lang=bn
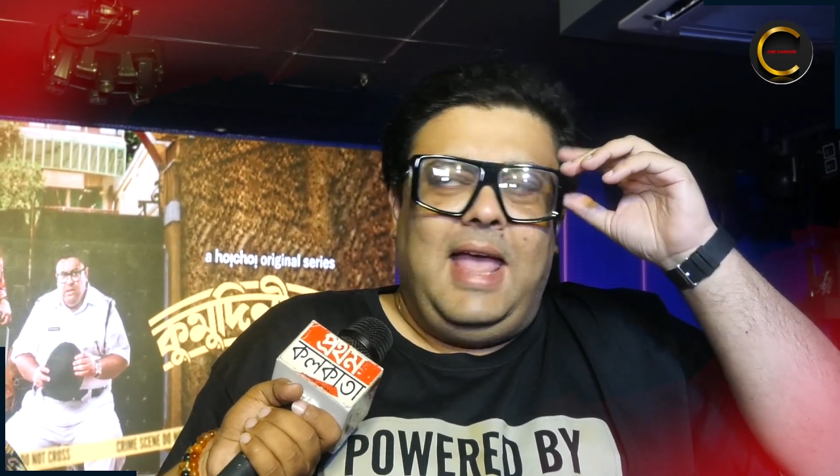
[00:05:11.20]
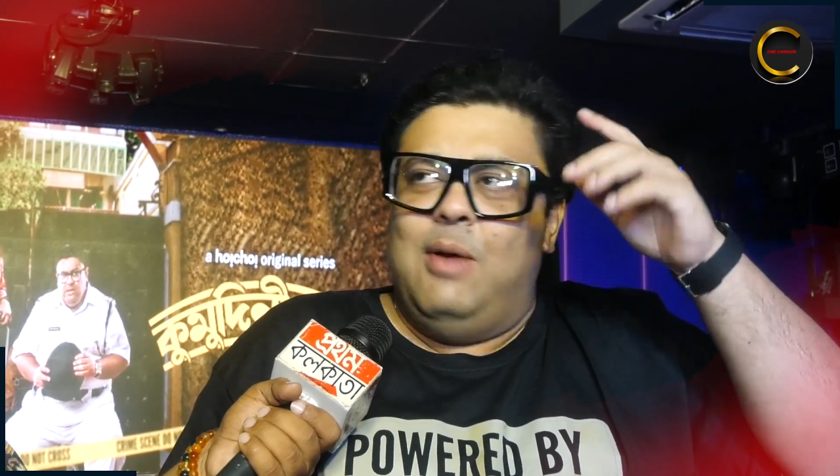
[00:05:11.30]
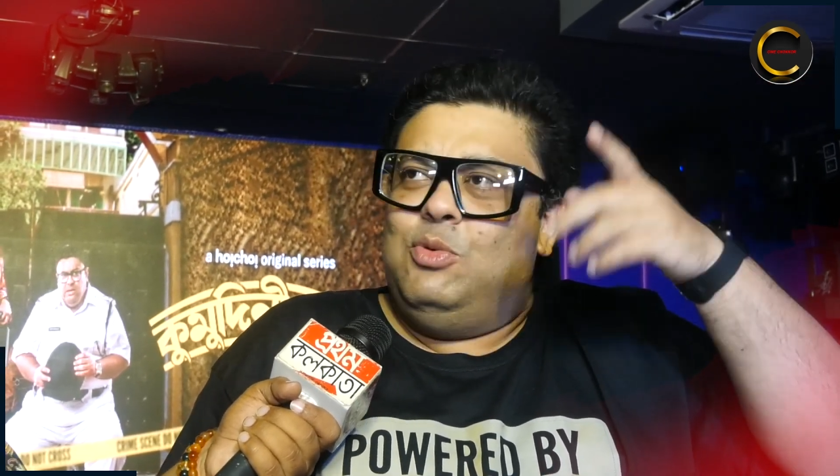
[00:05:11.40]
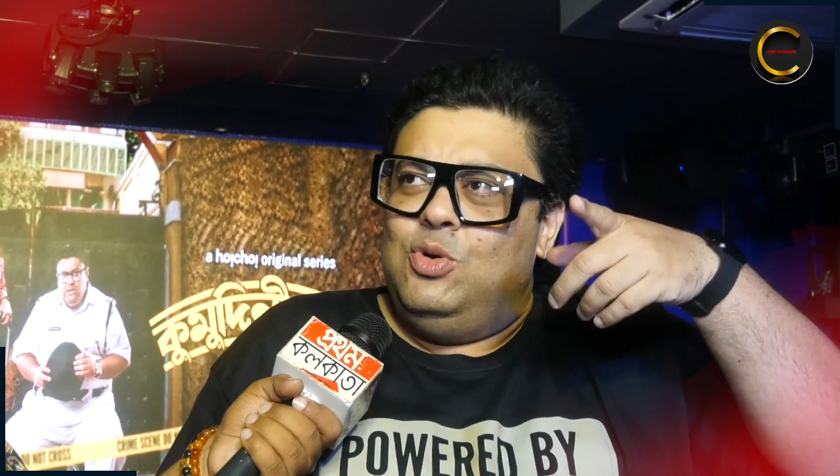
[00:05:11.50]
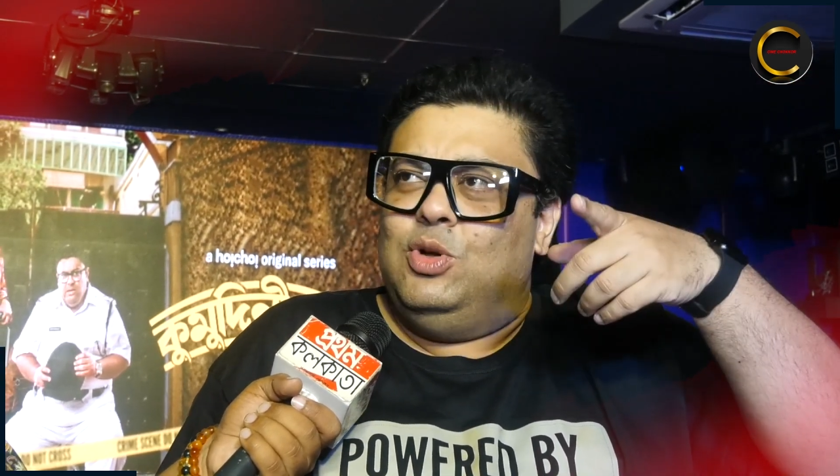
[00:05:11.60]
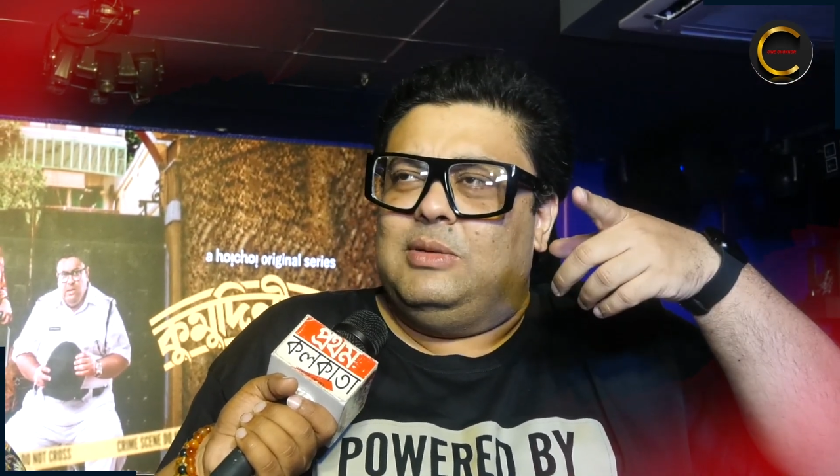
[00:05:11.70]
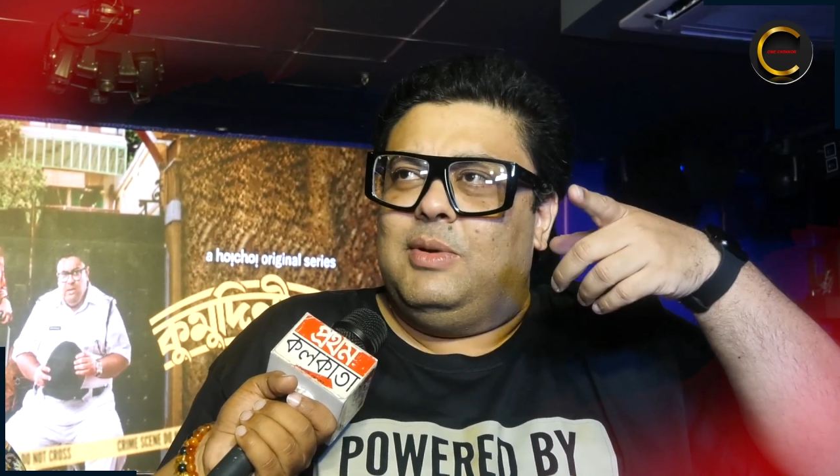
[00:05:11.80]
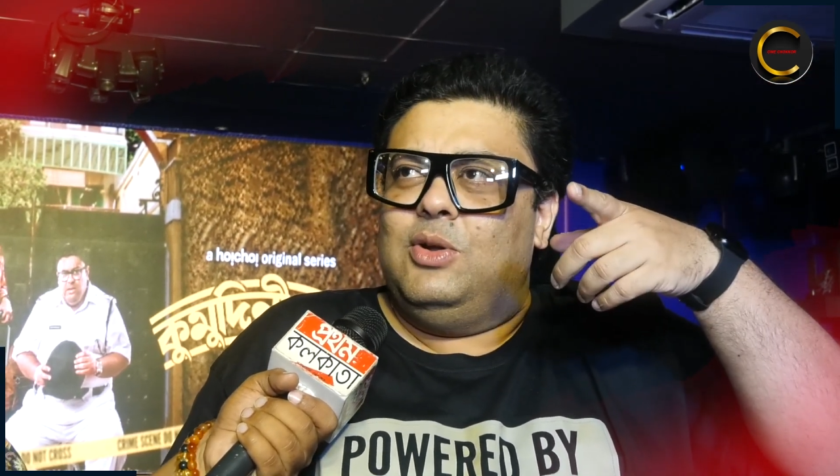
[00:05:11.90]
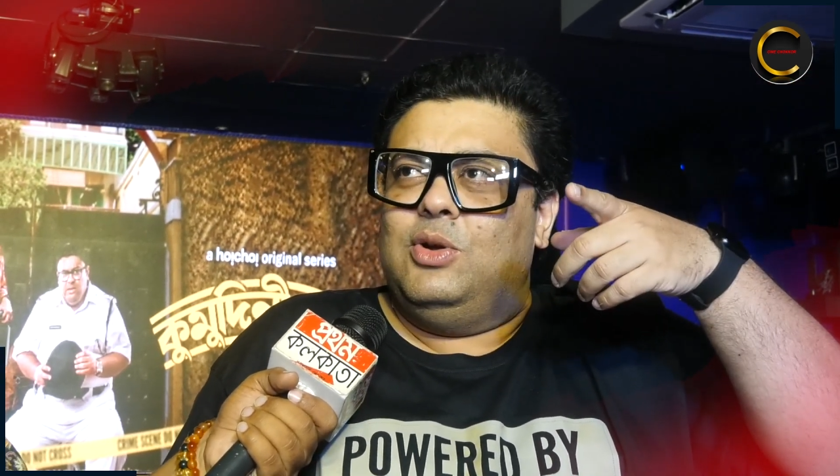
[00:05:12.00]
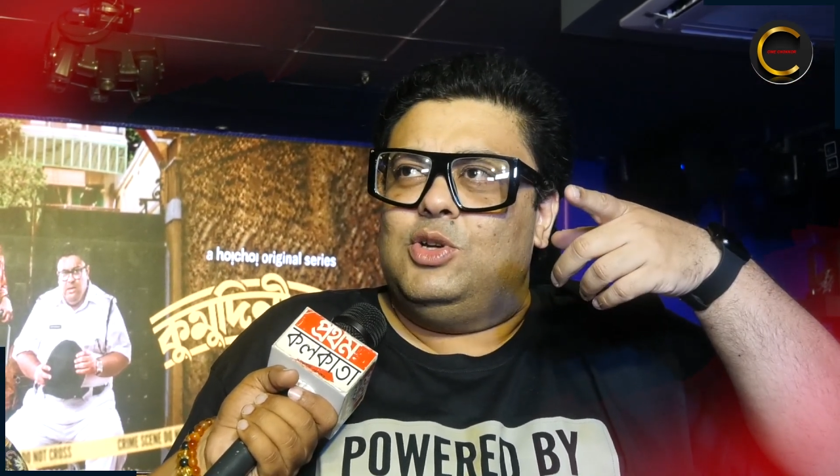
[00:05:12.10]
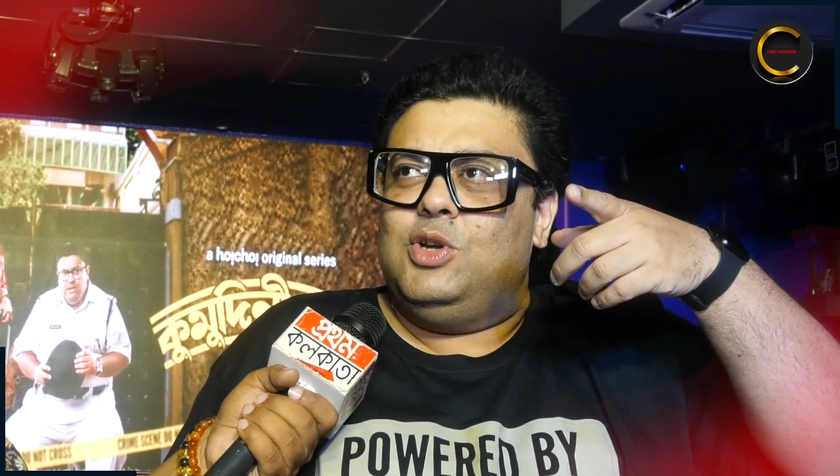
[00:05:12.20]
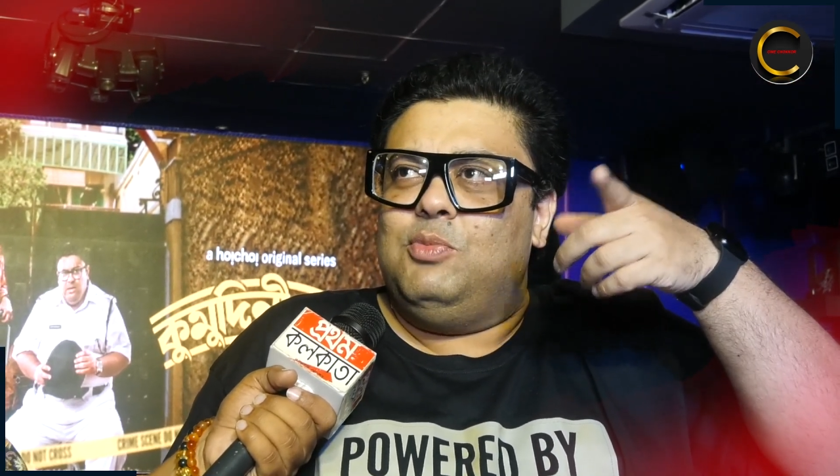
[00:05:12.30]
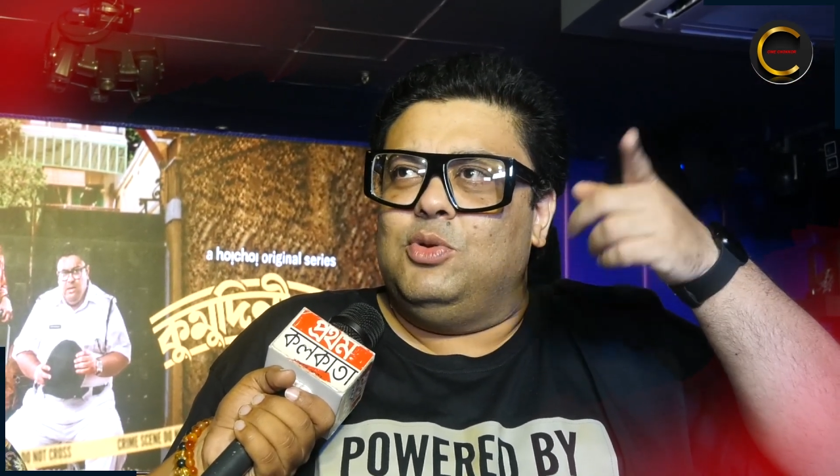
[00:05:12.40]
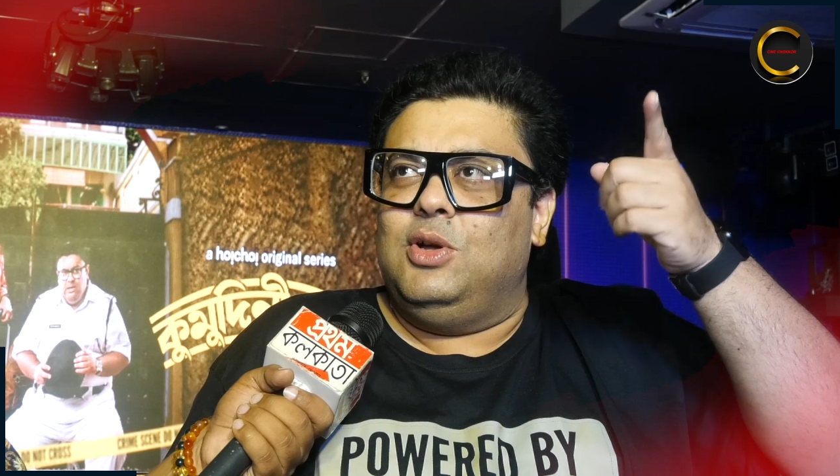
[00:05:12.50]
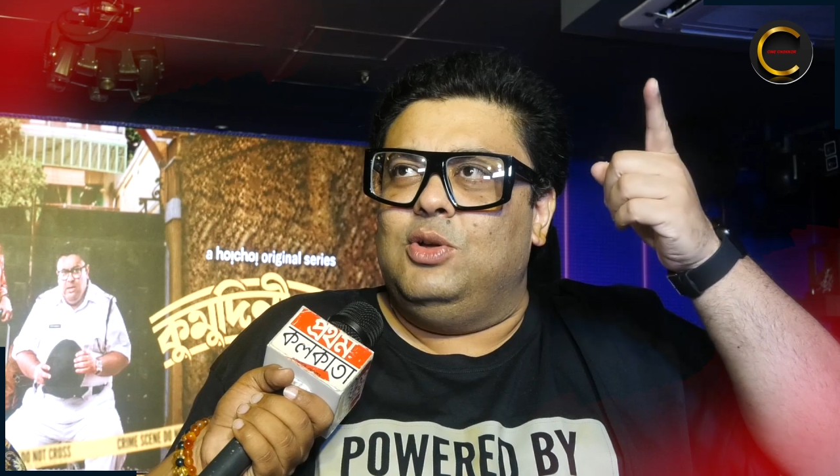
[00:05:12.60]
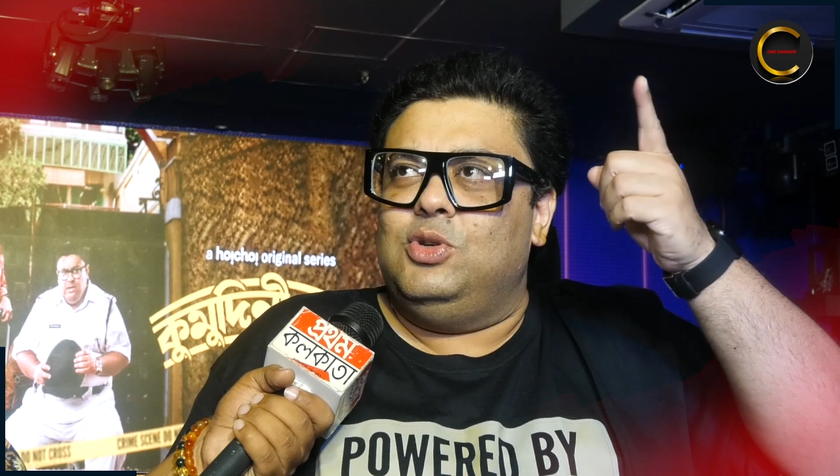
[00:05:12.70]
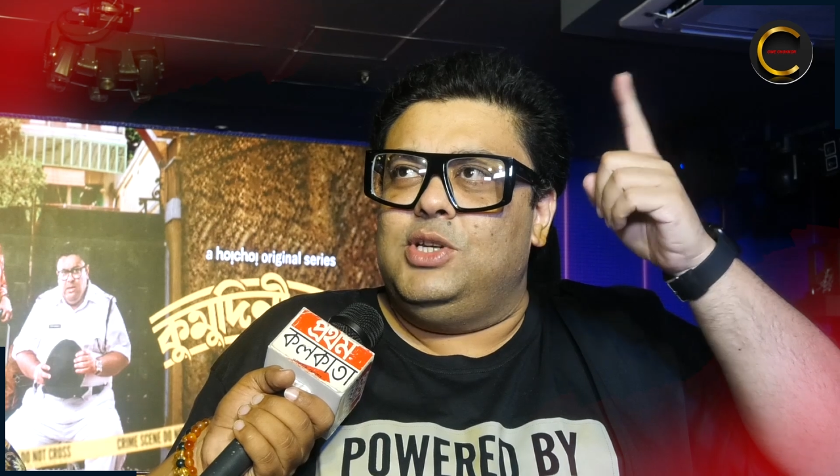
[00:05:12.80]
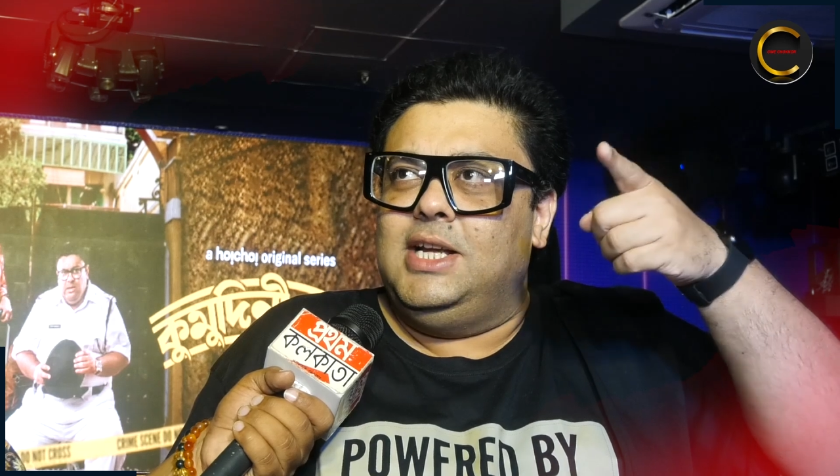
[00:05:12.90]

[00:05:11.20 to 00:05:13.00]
এমনও হতে পারে অনেক সময় প্রথাগত